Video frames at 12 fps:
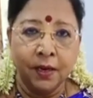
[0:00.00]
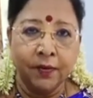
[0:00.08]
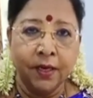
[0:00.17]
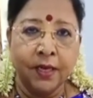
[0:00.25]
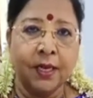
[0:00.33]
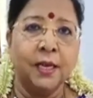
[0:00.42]
நவ
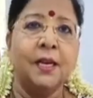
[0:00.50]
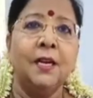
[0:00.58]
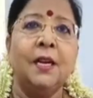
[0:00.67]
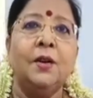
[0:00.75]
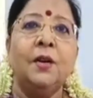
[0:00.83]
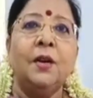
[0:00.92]

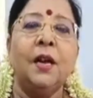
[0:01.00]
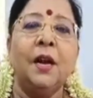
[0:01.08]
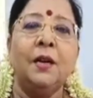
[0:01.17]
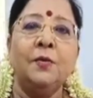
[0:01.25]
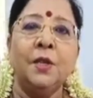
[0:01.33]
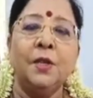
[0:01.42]
கிரகங்களோட
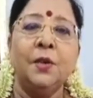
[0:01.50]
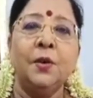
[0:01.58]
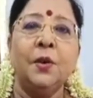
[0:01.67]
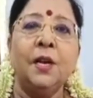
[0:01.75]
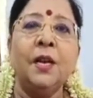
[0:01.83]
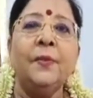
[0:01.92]

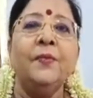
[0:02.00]
அனுமதியோட